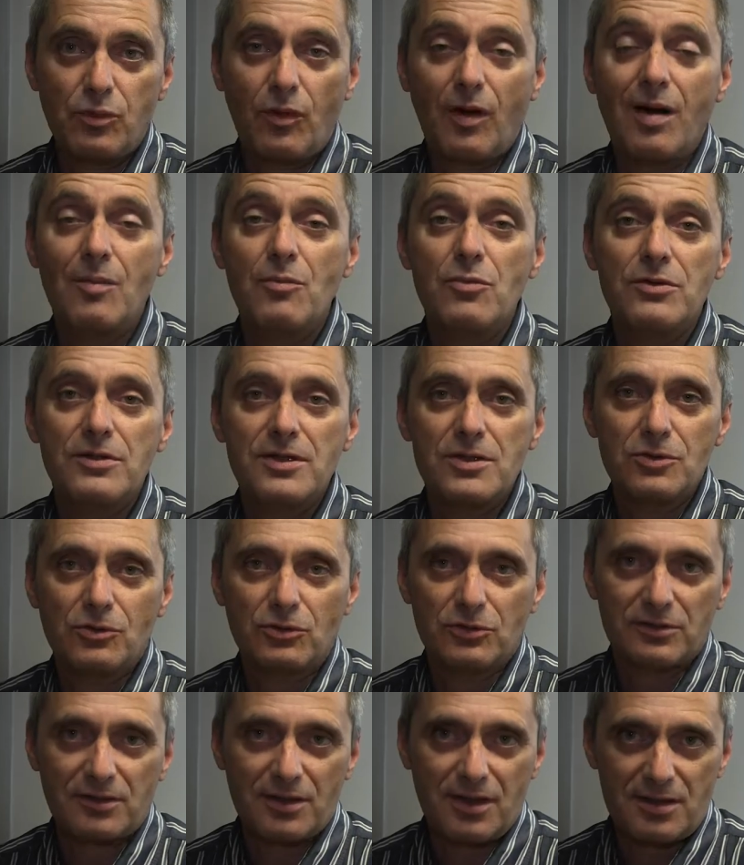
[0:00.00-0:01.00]
pour amener
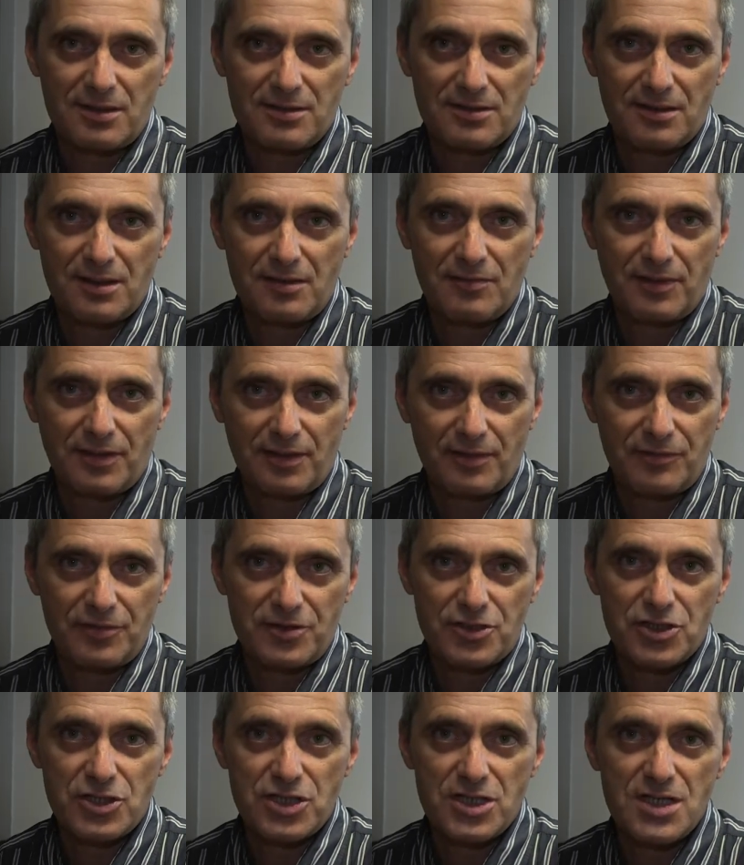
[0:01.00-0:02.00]
au contraire les élèves à
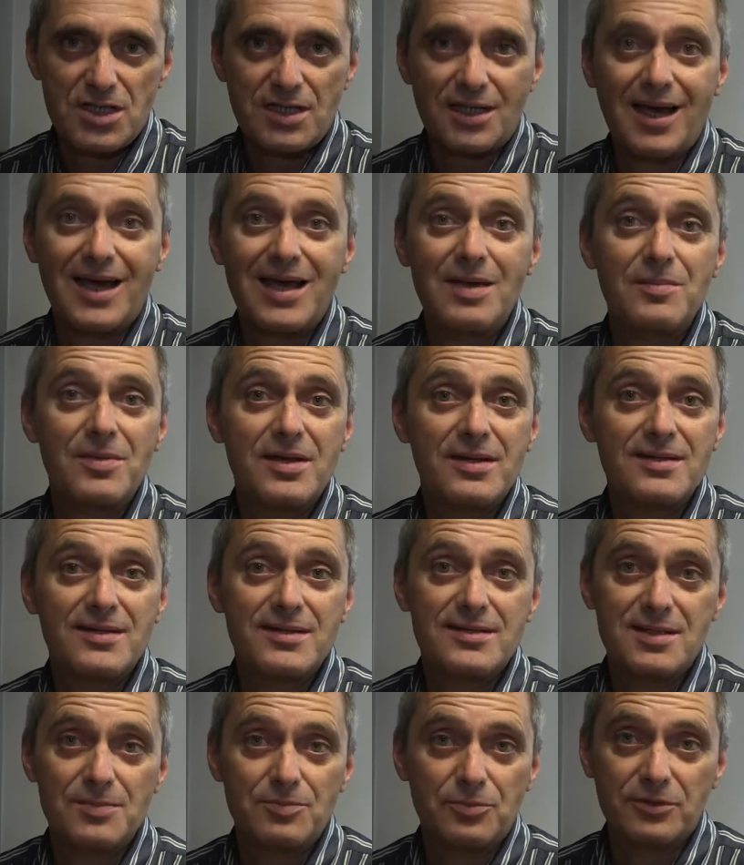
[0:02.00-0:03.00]
réfléchir, à
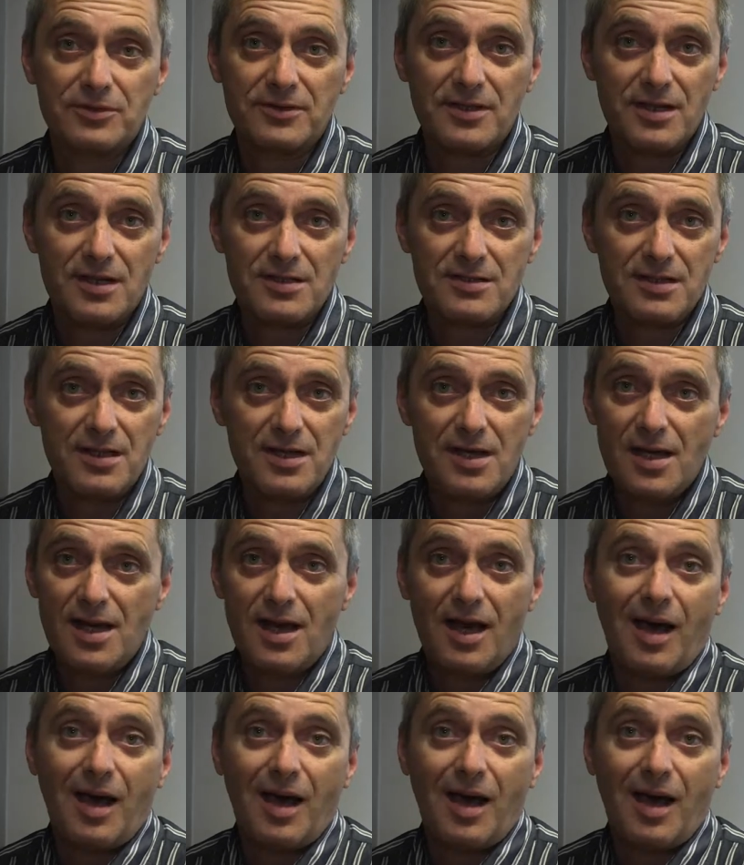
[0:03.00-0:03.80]
émettre des hypothèses,